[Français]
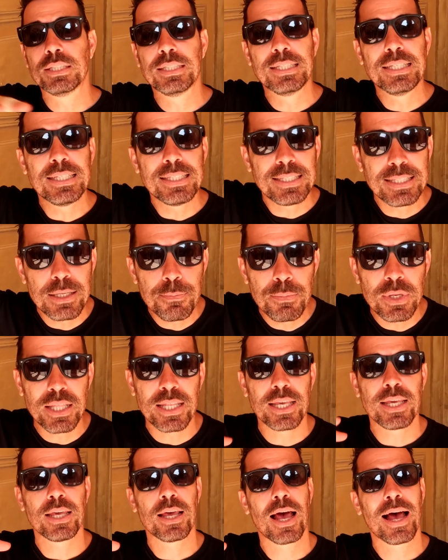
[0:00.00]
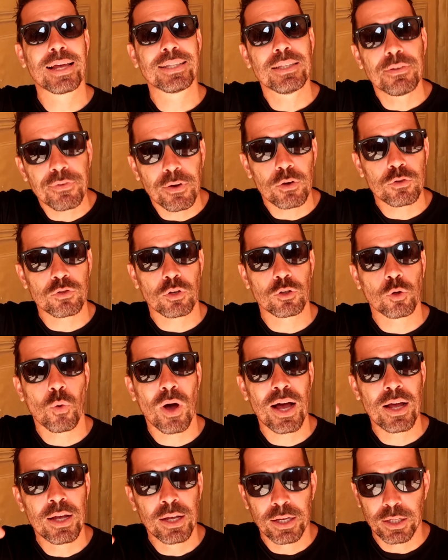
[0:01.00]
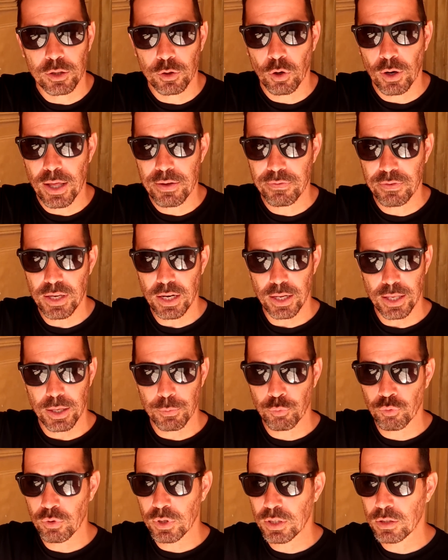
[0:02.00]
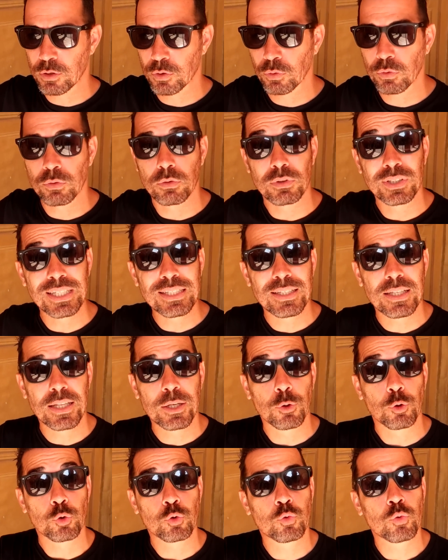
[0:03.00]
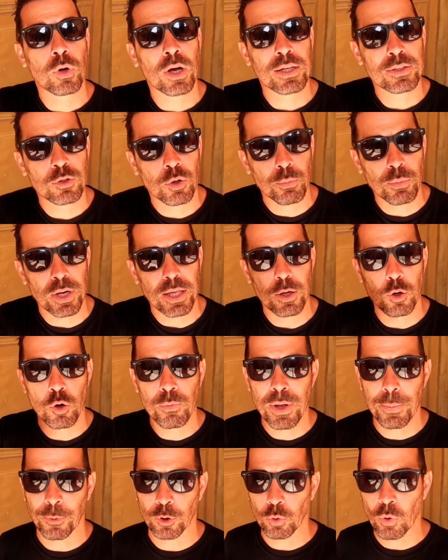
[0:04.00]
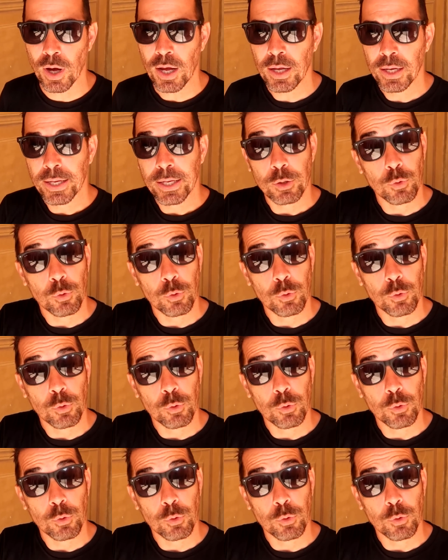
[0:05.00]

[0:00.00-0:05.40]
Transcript: disséminés à différents endroits dans la ville et puis ils ont décidé de tout rassembler au même endroit.